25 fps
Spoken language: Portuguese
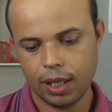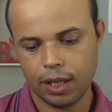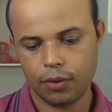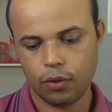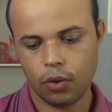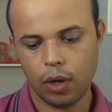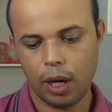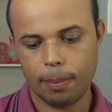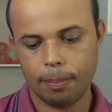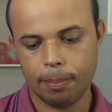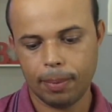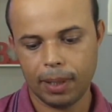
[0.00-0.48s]

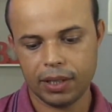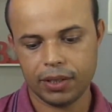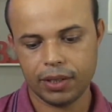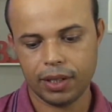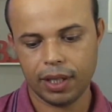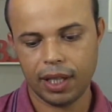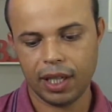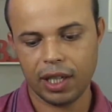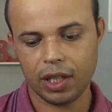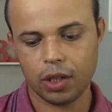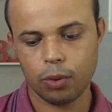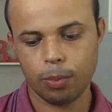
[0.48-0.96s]
Com a pasta
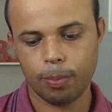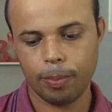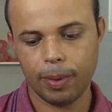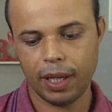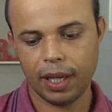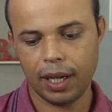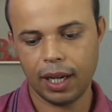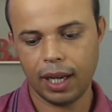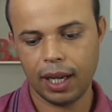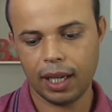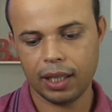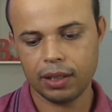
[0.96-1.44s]

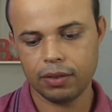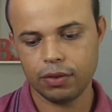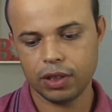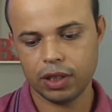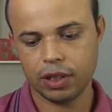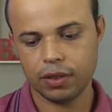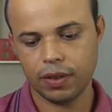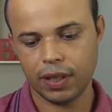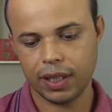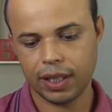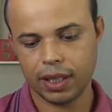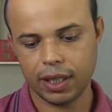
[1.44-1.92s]
recuperado,
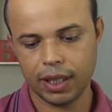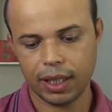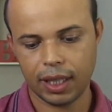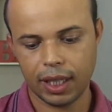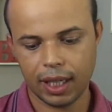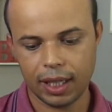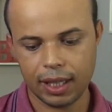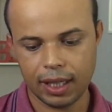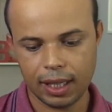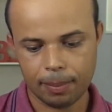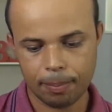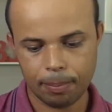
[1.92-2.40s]
você vai
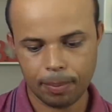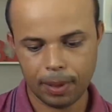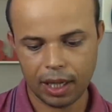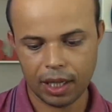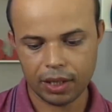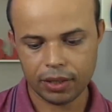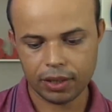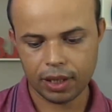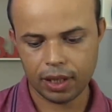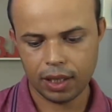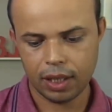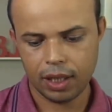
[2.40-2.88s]
clicar na
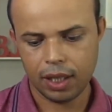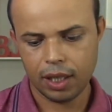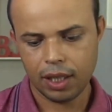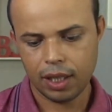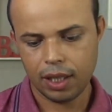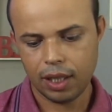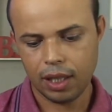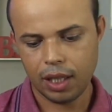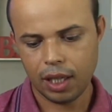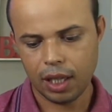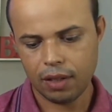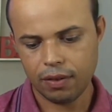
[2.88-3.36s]
pasta
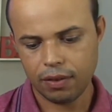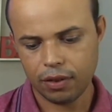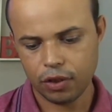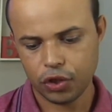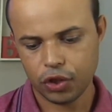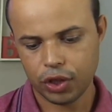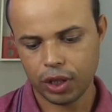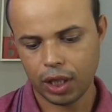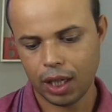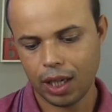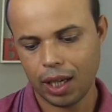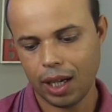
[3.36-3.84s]
e aí vão
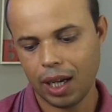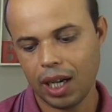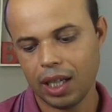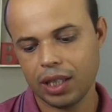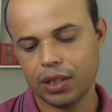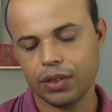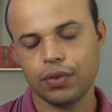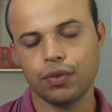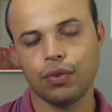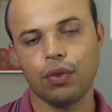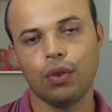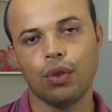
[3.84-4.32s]
estar
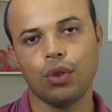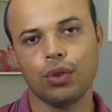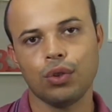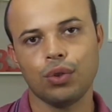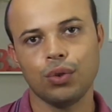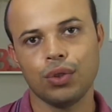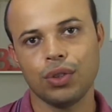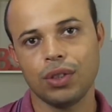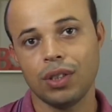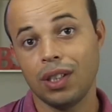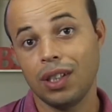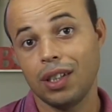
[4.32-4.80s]
as
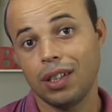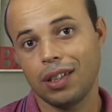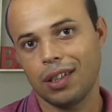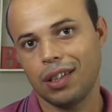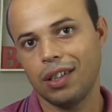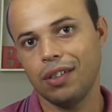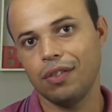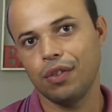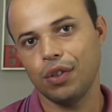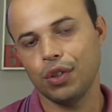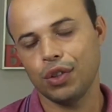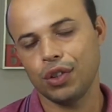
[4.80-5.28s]
fotos
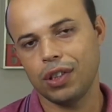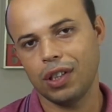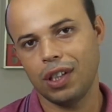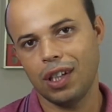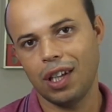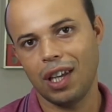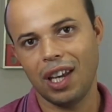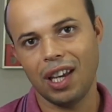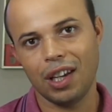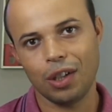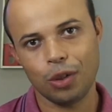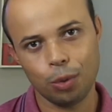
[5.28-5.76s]
que você
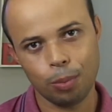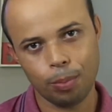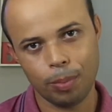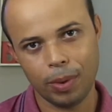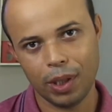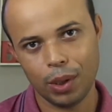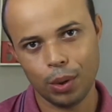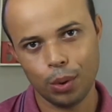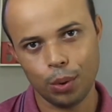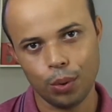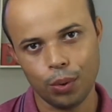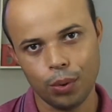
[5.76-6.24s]

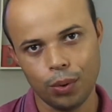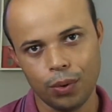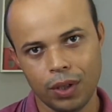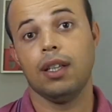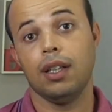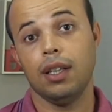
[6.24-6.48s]
recuperou.